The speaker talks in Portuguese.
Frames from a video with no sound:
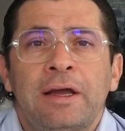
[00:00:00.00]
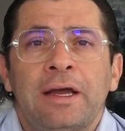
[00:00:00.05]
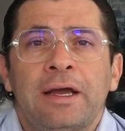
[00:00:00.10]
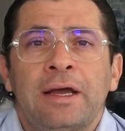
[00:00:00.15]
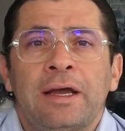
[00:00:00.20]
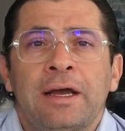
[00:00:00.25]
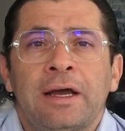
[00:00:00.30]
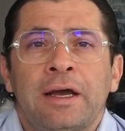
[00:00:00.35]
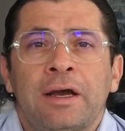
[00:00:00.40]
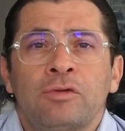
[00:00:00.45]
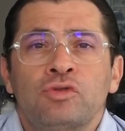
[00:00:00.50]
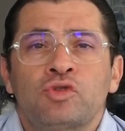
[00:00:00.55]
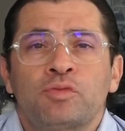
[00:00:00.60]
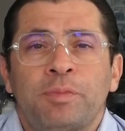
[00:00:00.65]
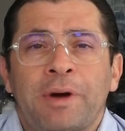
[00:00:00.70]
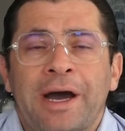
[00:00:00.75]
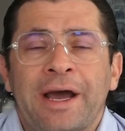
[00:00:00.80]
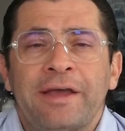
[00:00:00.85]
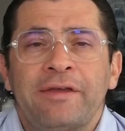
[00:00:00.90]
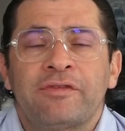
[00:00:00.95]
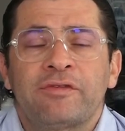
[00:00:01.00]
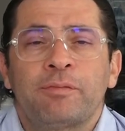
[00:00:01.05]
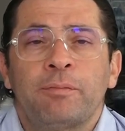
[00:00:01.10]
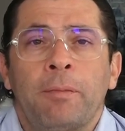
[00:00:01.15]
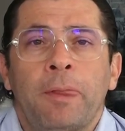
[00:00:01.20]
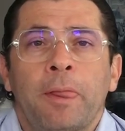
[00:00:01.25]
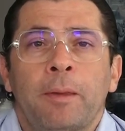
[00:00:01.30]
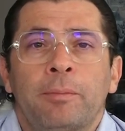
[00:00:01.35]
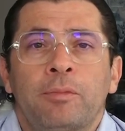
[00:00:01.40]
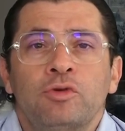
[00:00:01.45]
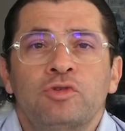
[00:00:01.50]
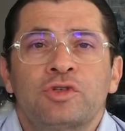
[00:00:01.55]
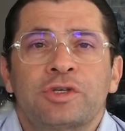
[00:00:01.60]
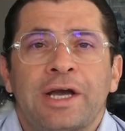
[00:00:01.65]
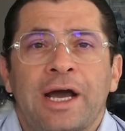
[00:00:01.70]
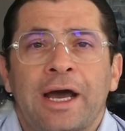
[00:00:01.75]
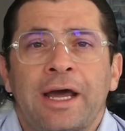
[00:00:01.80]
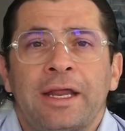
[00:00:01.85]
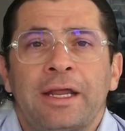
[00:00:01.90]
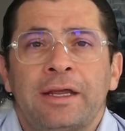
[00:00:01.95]
é, os pais
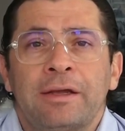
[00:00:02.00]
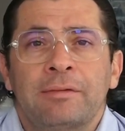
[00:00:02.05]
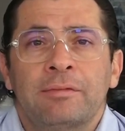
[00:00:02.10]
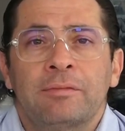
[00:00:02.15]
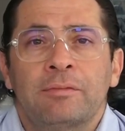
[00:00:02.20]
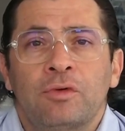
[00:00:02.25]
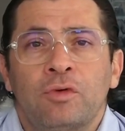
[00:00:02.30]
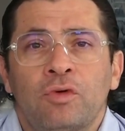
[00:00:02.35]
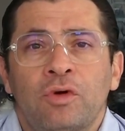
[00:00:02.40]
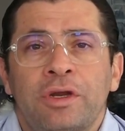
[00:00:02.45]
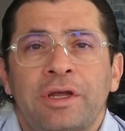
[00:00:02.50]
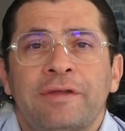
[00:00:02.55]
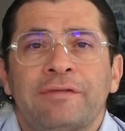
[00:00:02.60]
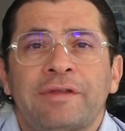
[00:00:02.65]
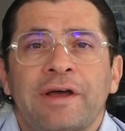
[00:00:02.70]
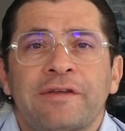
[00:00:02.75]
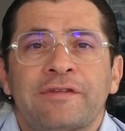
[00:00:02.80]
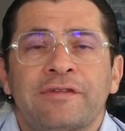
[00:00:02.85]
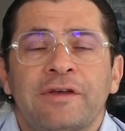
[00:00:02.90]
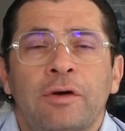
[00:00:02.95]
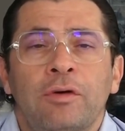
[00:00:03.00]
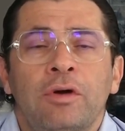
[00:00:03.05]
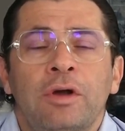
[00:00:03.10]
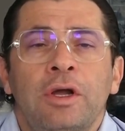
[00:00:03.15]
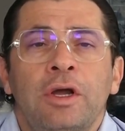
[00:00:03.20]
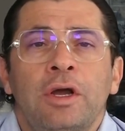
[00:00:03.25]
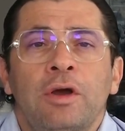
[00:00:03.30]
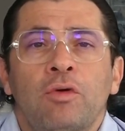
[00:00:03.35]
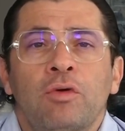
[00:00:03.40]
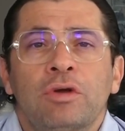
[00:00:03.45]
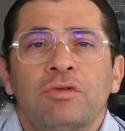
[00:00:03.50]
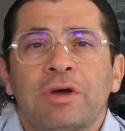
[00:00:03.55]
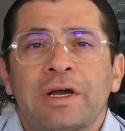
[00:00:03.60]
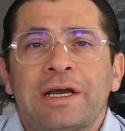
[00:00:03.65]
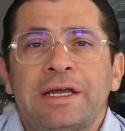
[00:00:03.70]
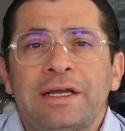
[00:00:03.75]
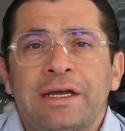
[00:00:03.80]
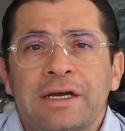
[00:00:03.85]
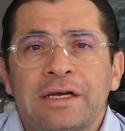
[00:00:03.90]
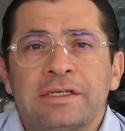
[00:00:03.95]
buscarem orientação quando a
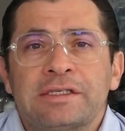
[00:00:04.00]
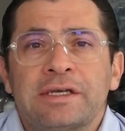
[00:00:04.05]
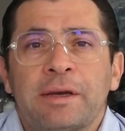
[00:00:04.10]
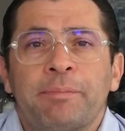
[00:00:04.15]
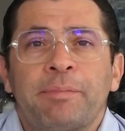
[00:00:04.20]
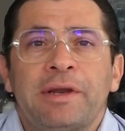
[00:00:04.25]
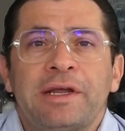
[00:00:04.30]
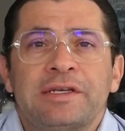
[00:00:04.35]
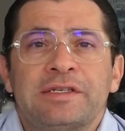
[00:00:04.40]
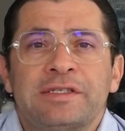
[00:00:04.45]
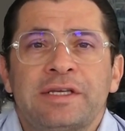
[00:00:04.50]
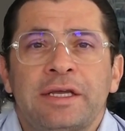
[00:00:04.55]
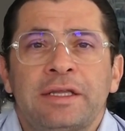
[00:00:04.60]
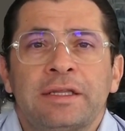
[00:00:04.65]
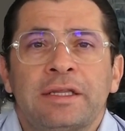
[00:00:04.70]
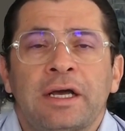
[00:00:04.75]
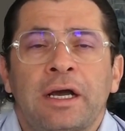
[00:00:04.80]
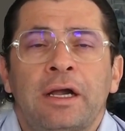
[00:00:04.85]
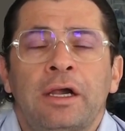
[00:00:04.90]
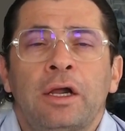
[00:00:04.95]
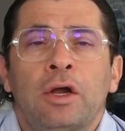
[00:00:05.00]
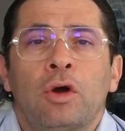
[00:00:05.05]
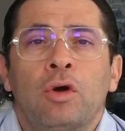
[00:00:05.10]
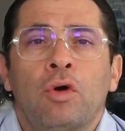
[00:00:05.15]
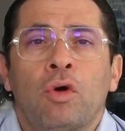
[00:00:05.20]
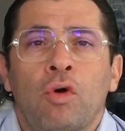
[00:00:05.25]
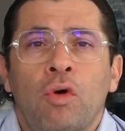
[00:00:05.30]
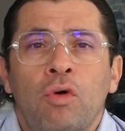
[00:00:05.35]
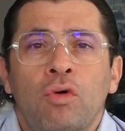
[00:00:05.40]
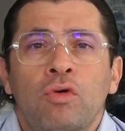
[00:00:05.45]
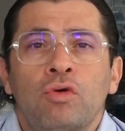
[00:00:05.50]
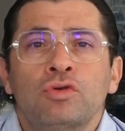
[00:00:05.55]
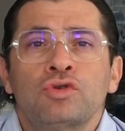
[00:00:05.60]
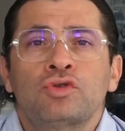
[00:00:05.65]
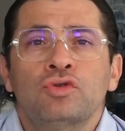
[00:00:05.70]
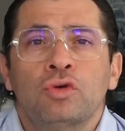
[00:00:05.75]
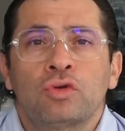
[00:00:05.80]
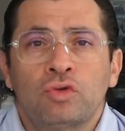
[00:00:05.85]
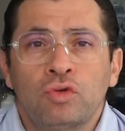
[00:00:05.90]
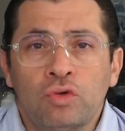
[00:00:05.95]
criança apresenta roncos
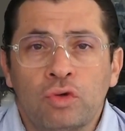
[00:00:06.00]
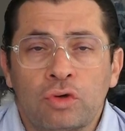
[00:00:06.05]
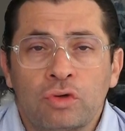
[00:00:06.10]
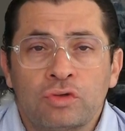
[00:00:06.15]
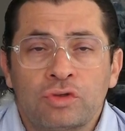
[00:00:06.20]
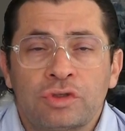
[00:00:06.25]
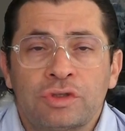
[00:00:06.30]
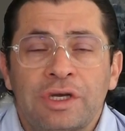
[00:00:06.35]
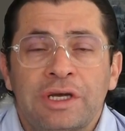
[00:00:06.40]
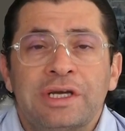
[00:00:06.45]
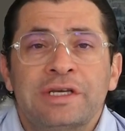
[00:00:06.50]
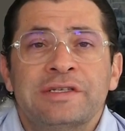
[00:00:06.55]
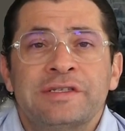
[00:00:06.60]
noturnos.